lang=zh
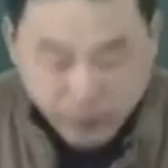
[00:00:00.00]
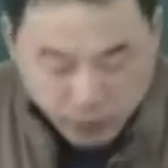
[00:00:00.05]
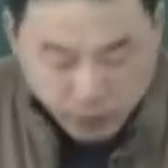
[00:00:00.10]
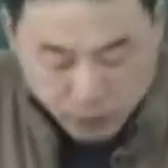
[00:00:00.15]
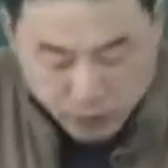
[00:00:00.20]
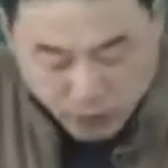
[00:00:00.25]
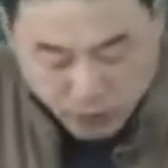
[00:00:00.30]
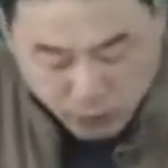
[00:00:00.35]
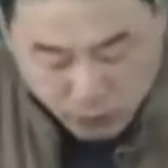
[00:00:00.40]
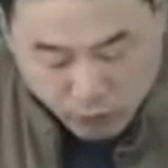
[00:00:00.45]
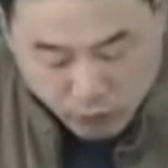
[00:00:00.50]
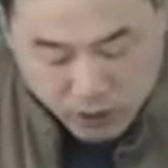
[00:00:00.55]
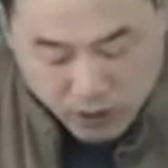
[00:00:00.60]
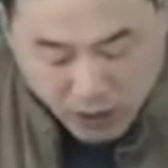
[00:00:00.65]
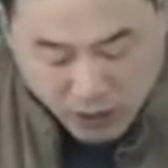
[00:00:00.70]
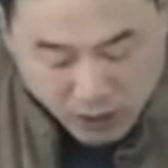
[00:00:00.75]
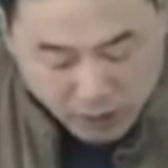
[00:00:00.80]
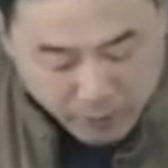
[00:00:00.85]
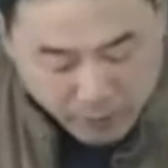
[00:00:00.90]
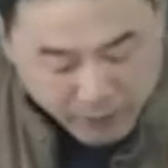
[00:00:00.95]
比如说《五
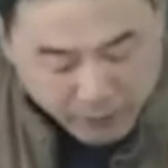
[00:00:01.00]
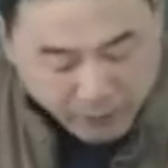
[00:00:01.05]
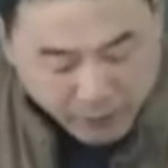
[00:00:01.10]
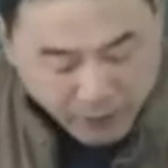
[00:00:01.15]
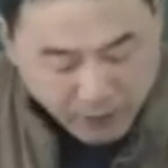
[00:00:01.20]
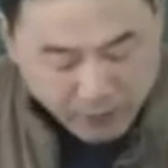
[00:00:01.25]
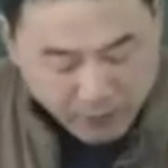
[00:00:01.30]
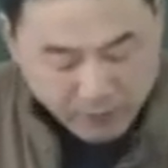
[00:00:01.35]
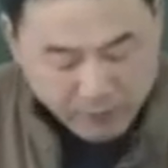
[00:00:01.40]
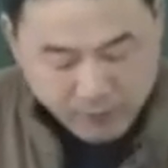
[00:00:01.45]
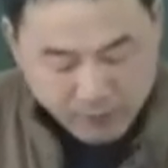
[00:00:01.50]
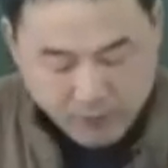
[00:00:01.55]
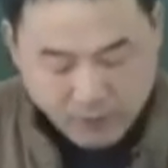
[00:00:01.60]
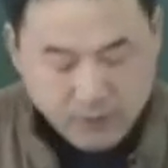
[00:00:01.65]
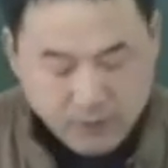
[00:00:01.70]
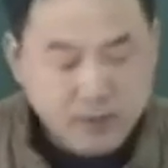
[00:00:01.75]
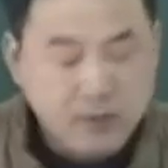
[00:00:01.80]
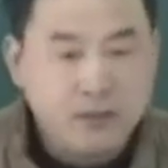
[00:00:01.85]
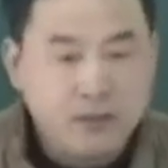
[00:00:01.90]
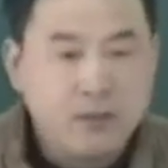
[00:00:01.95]
十二病方》《
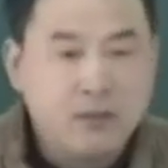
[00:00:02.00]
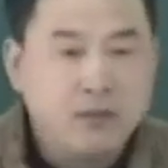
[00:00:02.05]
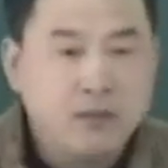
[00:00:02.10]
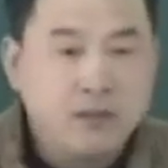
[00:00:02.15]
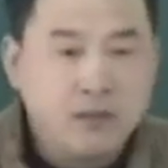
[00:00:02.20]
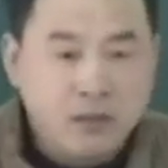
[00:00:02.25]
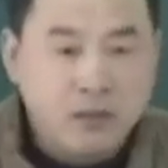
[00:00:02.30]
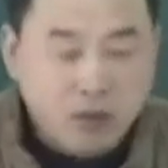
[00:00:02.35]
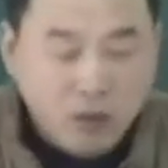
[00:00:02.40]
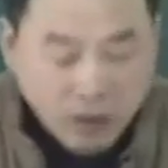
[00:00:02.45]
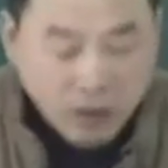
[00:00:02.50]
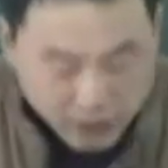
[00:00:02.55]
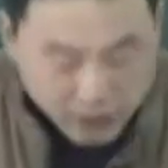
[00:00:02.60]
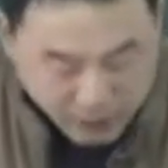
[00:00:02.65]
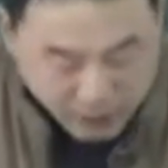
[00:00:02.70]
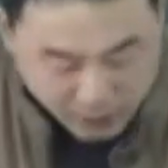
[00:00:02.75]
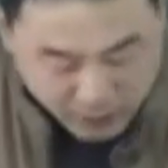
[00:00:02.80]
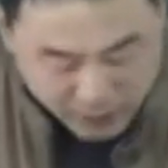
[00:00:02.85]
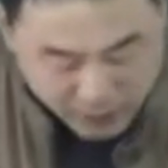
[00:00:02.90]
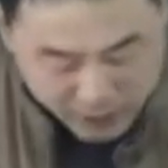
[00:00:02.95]
黄
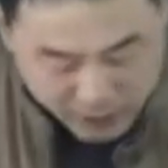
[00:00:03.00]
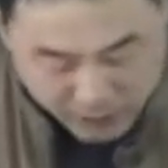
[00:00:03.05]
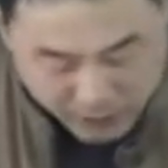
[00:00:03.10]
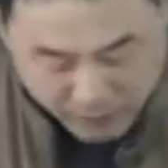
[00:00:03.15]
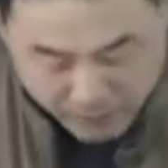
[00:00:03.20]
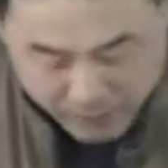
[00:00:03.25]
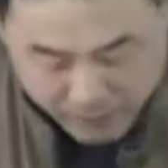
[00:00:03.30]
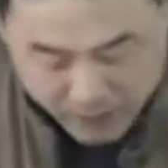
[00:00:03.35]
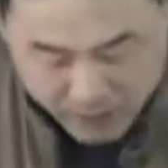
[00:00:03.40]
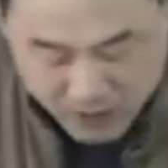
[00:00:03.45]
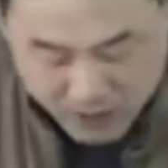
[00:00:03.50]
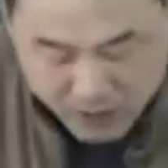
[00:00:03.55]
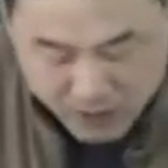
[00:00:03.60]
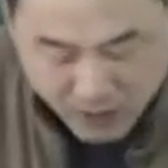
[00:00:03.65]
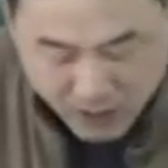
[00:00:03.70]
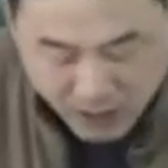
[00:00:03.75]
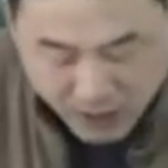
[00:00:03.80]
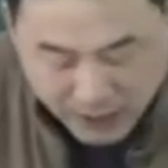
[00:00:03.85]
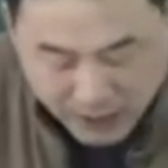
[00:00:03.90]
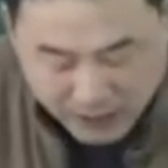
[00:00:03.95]
帝内经》《
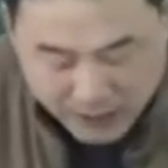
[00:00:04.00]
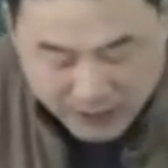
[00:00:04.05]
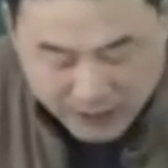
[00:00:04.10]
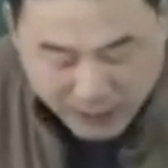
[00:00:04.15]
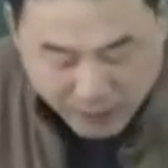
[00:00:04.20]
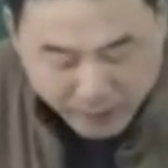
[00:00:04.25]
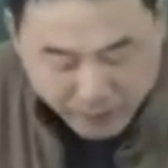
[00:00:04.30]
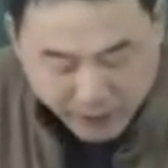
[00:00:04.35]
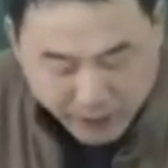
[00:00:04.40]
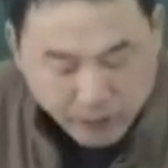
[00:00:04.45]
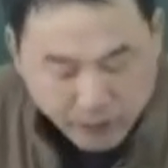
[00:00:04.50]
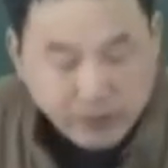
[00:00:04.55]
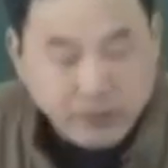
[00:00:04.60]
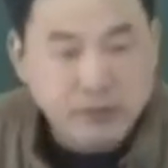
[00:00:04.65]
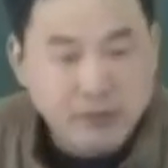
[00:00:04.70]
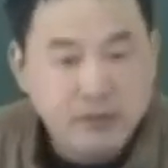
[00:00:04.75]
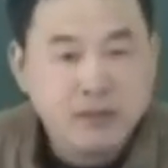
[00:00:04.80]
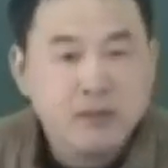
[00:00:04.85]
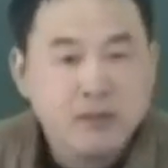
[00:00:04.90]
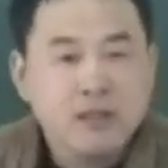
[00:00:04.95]
伤寒杂病论》，
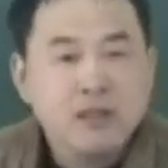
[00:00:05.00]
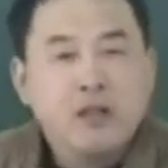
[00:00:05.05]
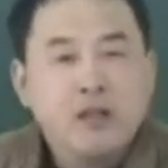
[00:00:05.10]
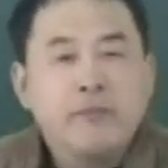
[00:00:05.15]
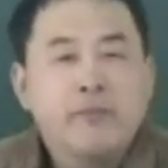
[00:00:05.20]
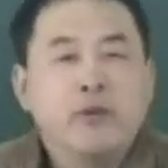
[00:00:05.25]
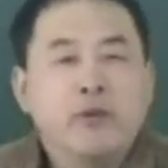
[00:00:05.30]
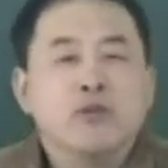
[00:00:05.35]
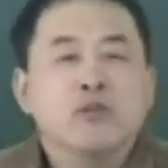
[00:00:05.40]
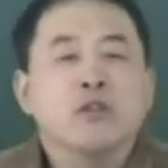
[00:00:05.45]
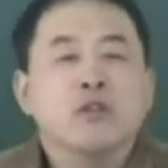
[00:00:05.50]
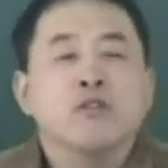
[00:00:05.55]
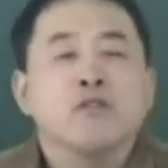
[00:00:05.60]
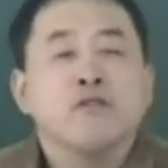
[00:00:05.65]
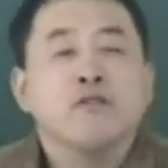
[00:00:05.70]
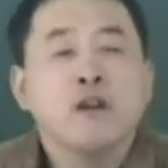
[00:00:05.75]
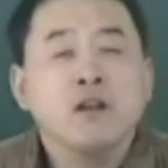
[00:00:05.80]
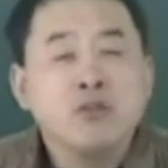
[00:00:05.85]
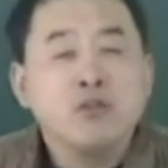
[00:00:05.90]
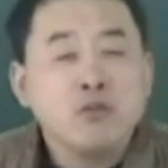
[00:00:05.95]
比如说
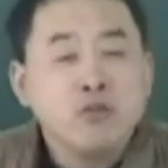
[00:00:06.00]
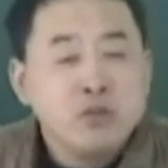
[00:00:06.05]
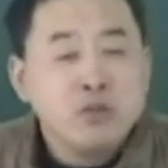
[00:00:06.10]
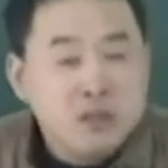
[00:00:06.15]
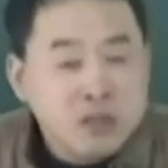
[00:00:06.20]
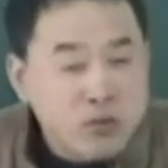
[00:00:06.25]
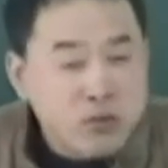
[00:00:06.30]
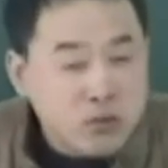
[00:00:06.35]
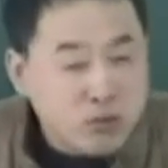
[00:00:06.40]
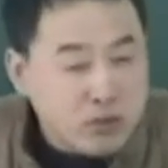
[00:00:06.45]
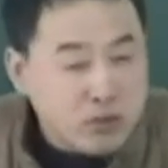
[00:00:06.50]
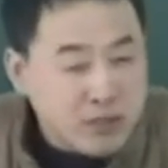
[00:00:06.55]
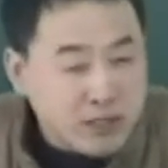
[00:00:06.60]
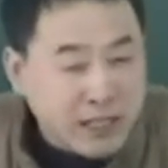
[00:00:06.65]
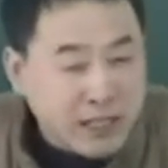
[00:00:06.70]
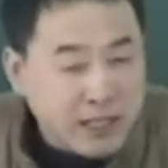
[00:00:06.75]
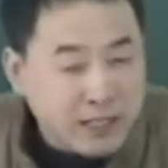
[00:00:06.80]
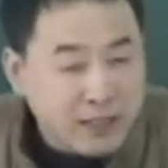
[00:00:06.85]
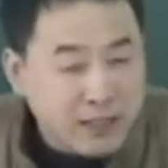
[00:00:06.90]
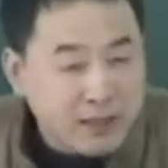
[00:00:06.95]
方书之主是
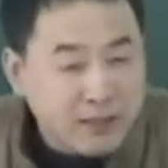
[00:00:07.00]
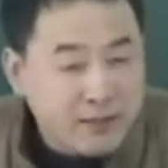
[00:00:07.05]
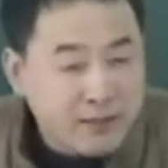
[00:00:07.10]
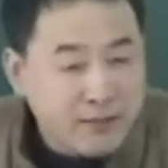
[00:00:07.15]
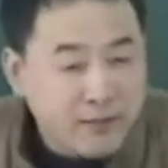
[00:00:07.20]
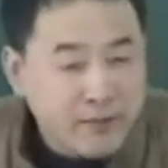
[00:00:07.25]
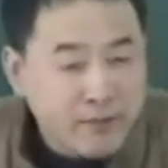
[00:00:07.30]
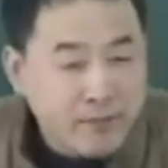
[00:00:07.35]
哪个？